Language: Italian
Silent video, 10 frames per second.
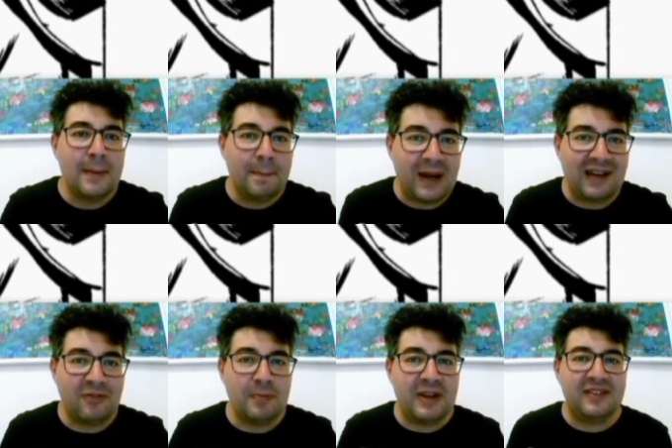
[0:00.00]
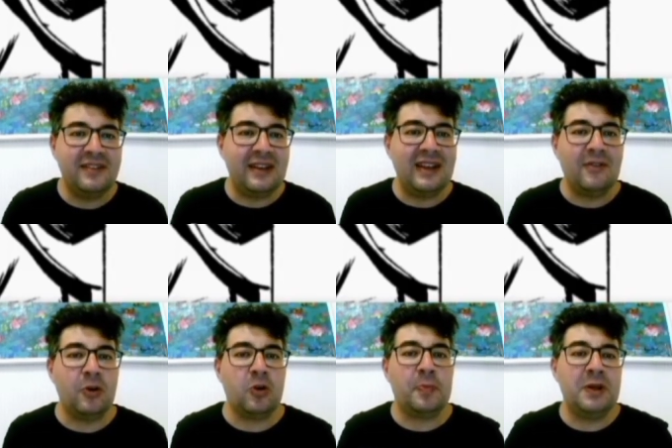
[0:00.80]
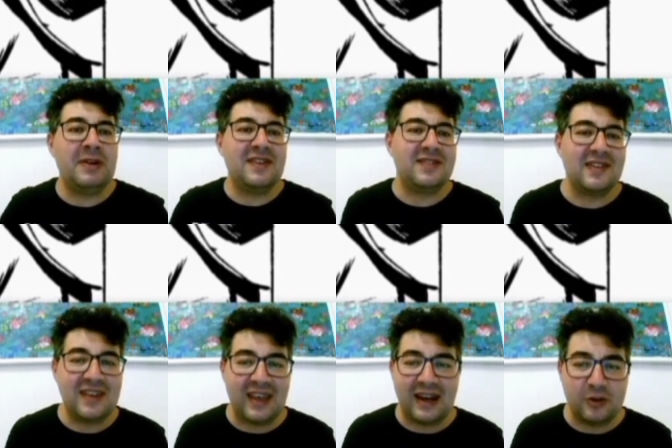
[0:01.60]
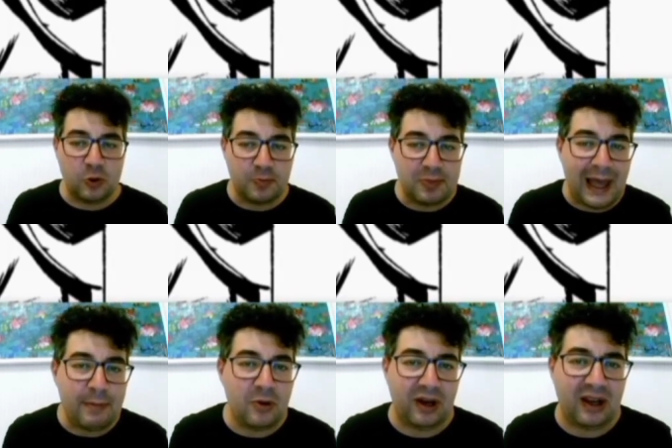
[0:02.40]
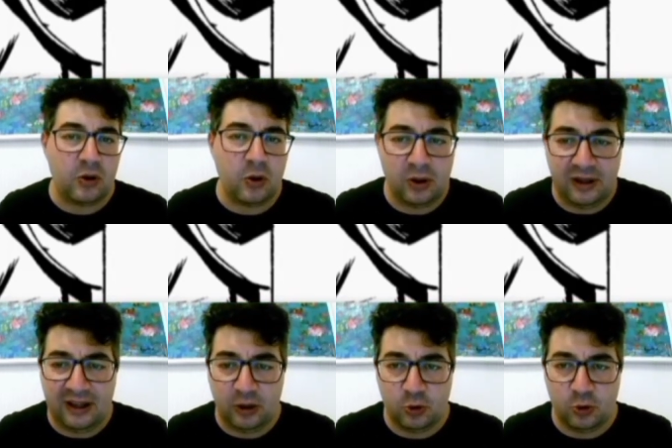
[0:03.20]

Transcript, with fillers: Bravo, mettiti al lavoro, prima di stasera dobbiamo raccoglierlo